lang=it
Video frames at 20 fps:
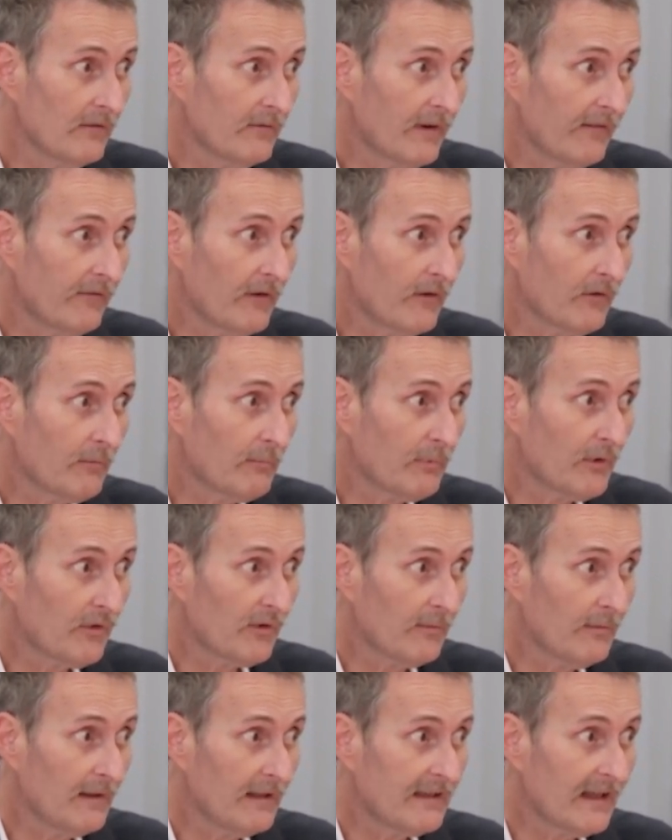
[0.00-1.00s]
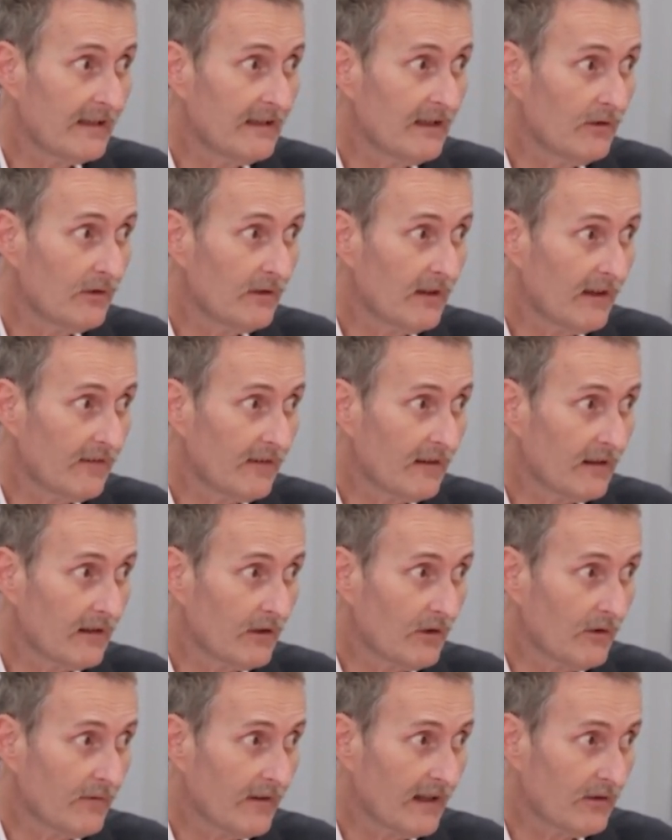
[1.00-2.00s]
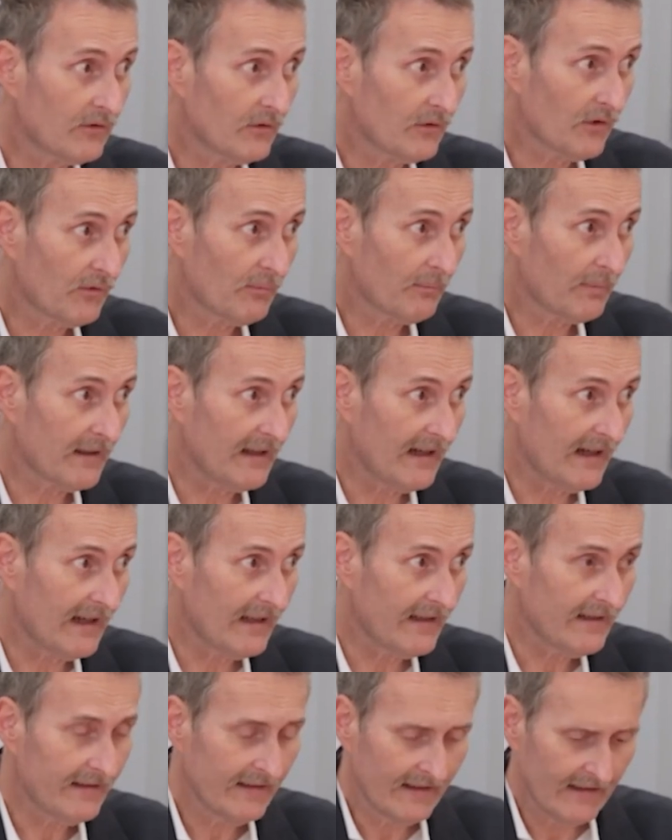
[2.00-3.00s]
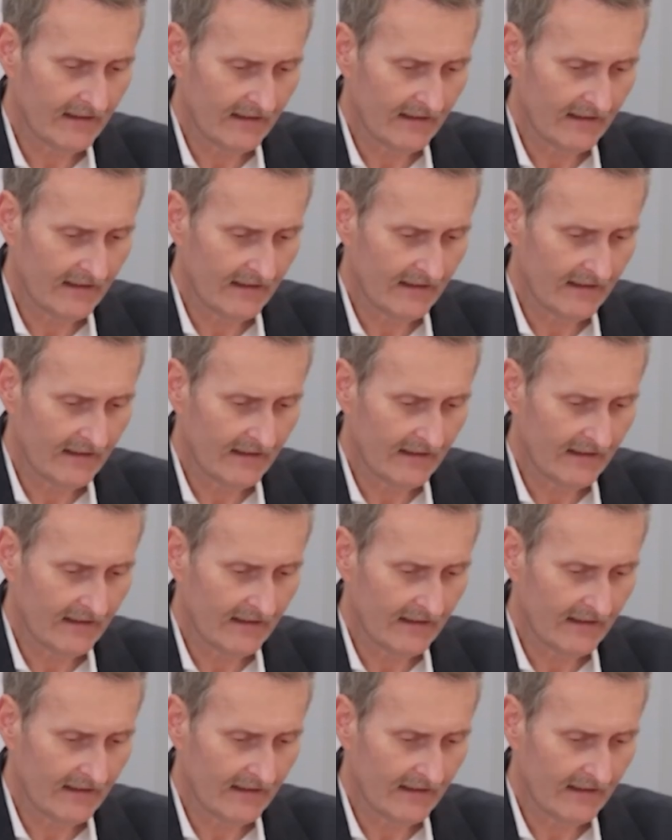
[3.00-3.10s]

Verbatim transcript: avevo possibilità di non essere ricoverato in ospedale.